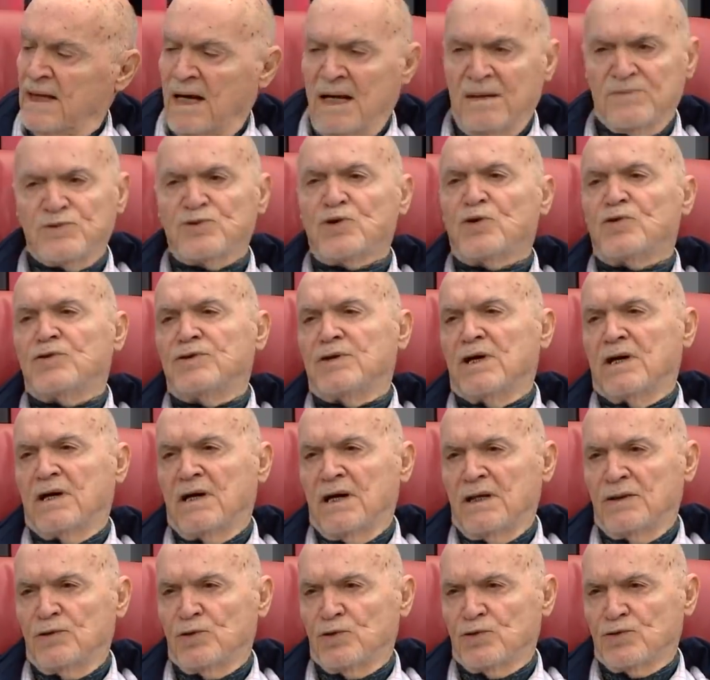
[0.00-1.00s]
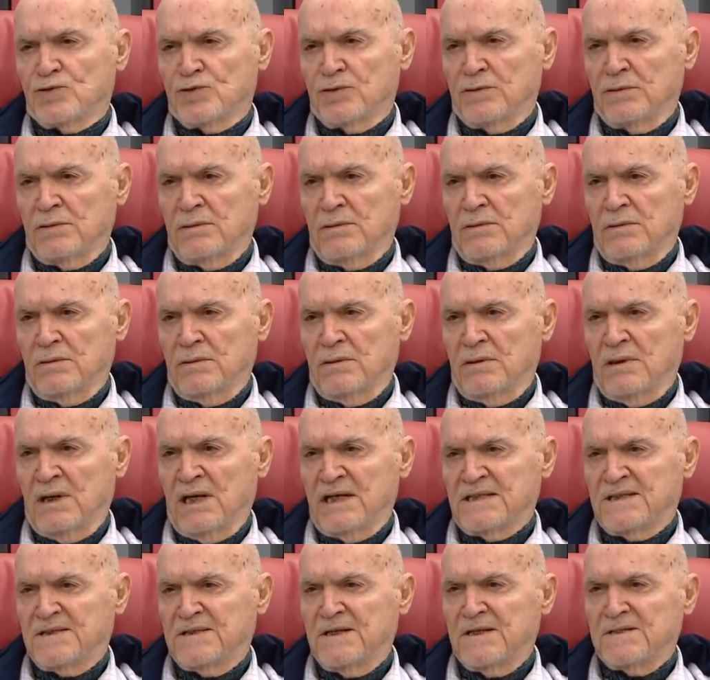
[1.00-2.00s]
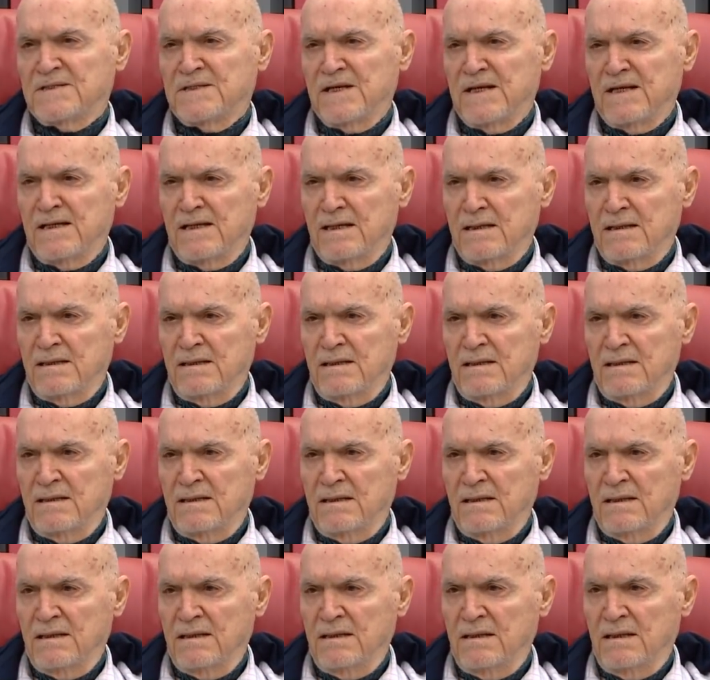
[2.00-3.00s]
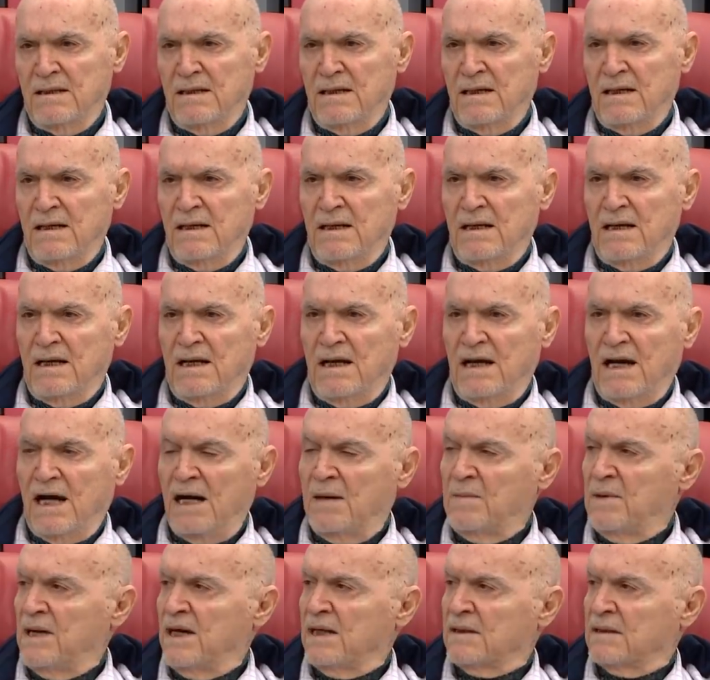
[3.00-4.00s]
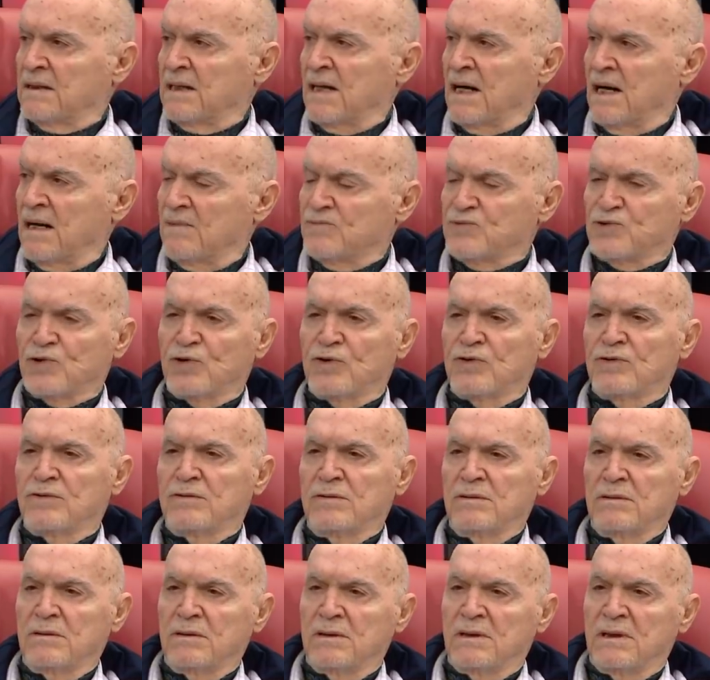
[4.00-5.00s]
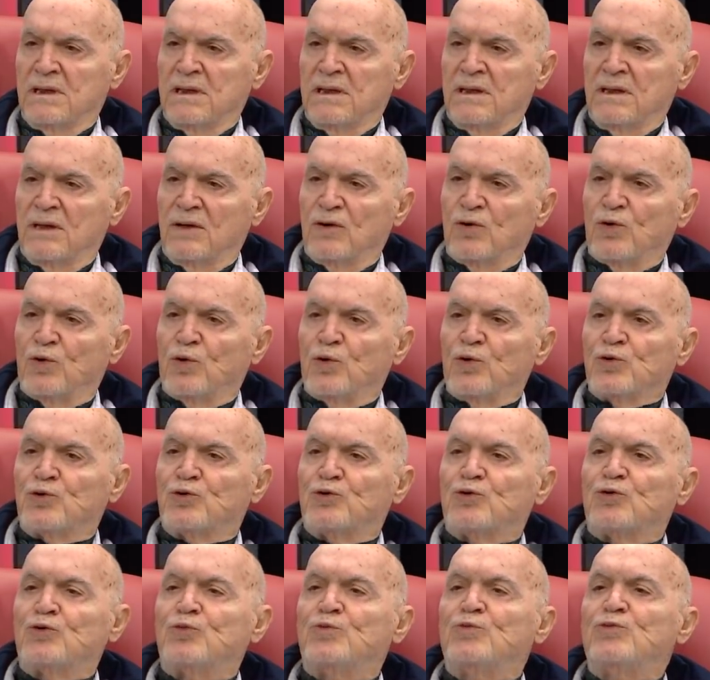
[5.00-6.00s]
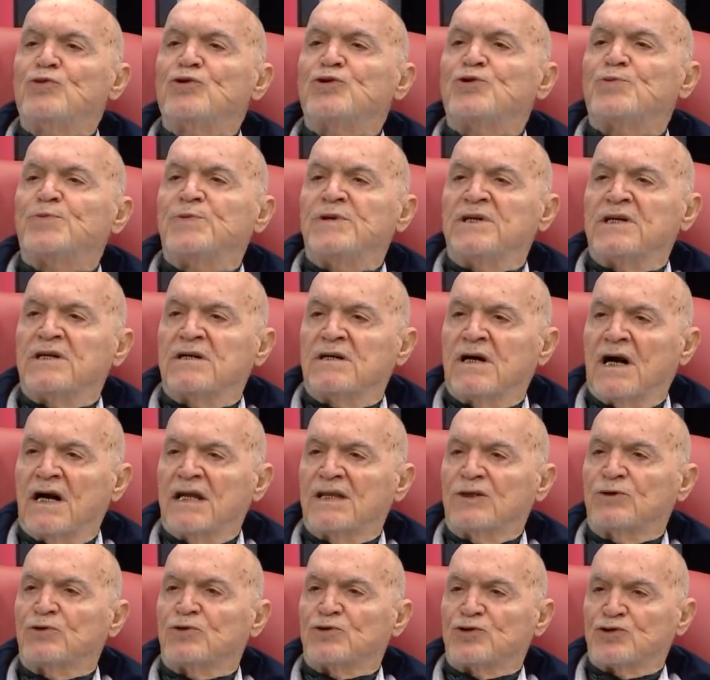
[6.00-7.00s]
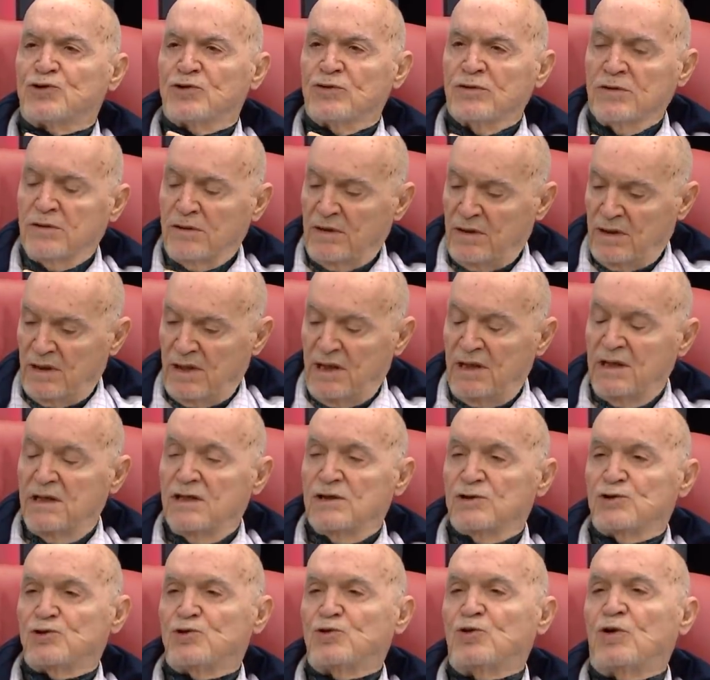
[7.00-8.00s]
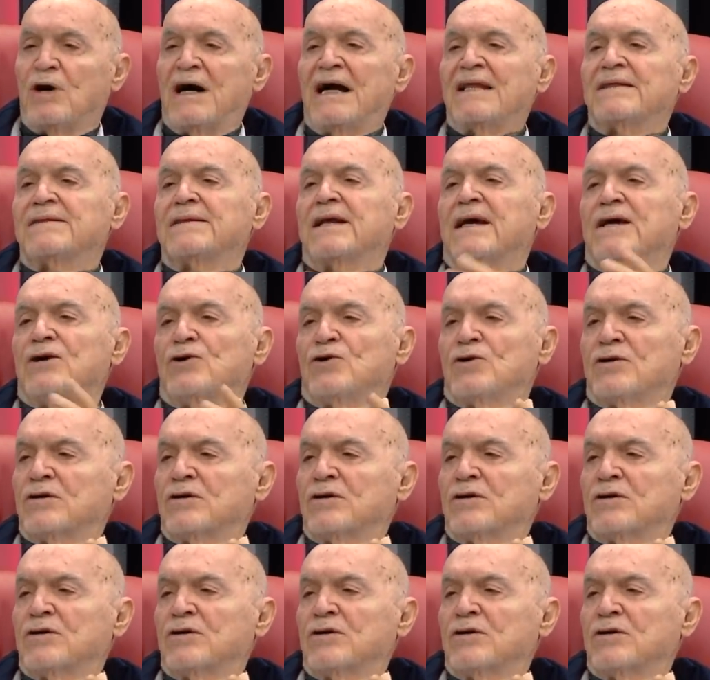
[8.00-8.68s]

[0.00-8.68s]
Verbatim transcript: Trabzon'da kadrosu aslında zengin. Ama Trabzon'un oturmuş bir kadrosu şu anda